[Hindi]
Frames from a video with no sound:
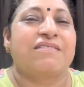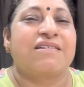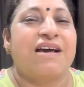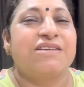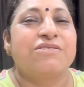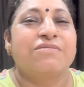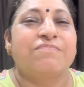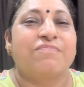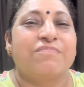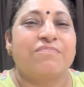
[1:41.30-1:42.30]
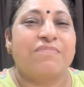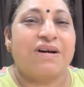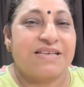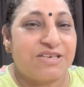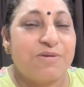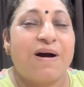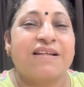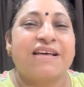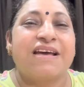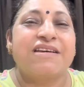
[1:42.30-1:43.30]
गाइस अच्छी
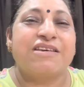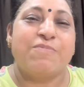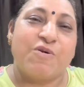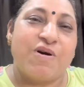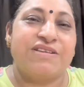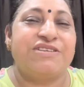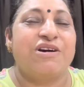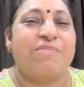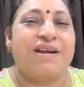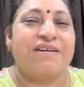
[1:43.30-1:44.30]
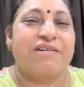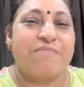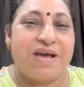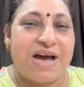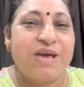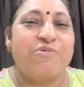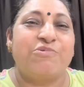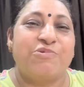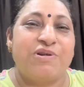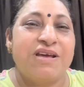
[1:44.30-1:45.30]
बात है कि भगवान जी हमारे घर में आए
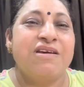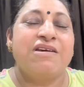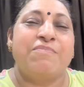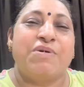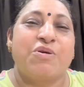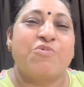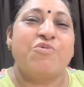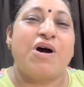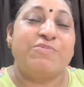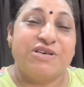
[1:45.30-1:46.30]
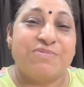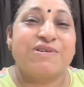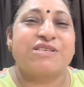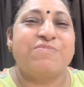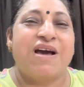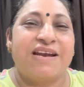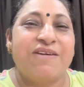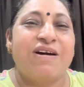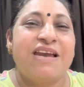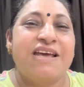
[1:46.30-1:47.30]
उन्होंने मेरे को अब जन्माष्टमी आने
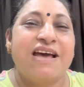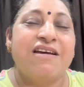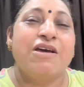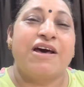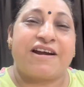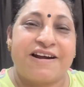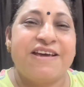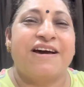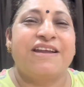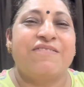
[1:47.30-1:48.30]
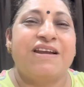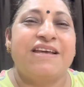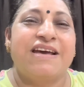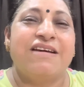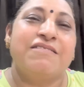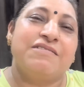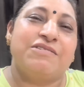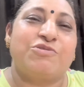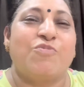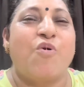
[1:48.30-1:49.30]
वाली है रखड़ी आने वाली है
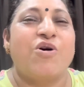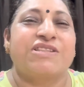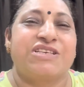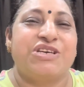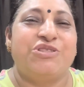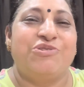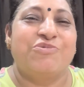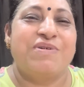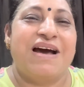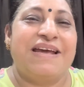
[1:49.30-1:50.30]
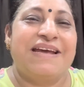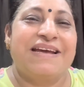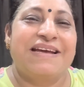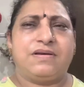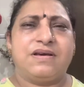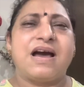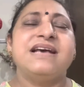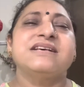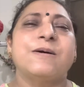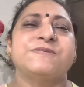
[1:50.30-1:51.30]
तो बहुत अच्छे दिनों में आए हैं
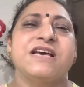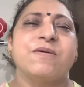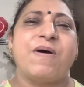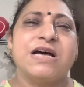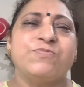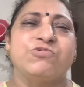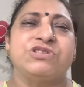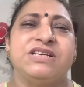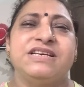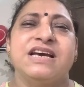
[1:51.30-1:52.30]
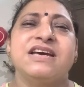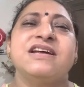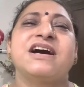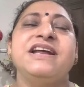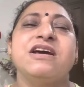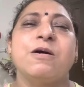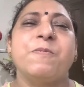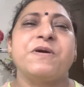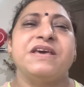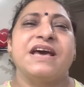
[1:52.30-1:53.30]
गाइज आपसे एक बात पूछनी है कि रखड़ी कब
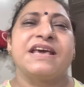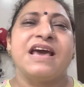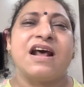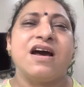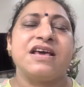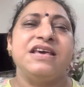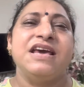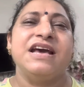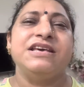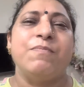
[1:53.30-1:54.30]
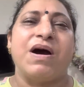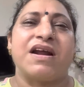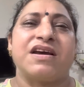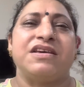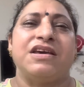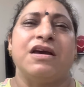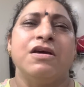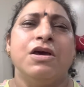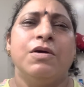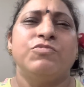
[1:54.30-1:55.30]
की है ग्यारह की है या बारह की है
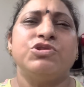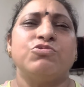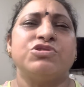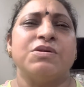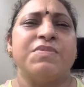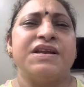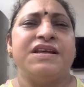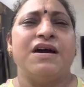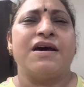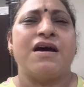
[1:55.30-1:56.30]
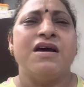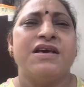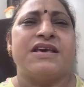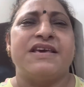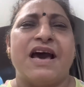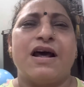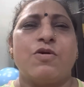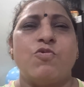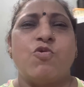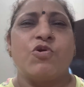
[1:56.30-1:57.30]
मुझे कुछ समझ नहीं आ रहा कि ग्यारह
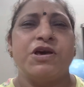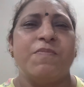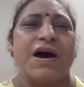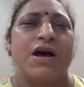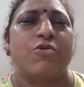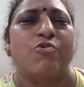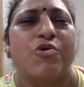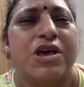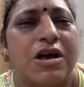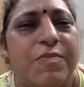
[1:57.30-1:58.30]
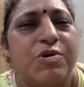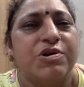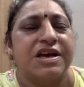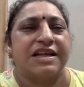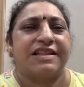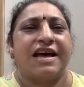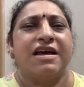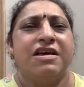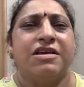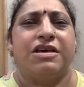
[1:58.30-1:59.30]
को होगी बारह को होगी कभी कोई कहता है
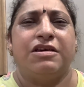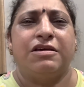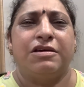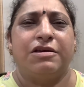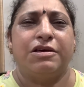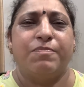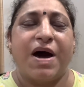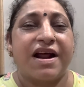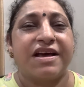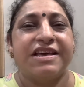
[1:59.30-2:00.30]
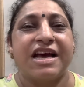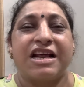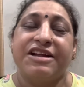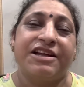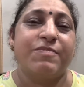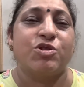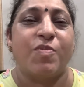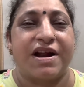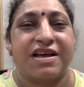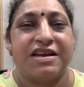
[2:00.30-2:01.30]
कि बारह की है कैलेंडर में तो
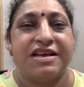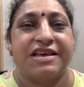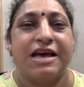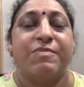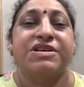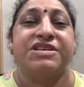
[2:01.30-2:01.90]
बारह की लिखी है मगर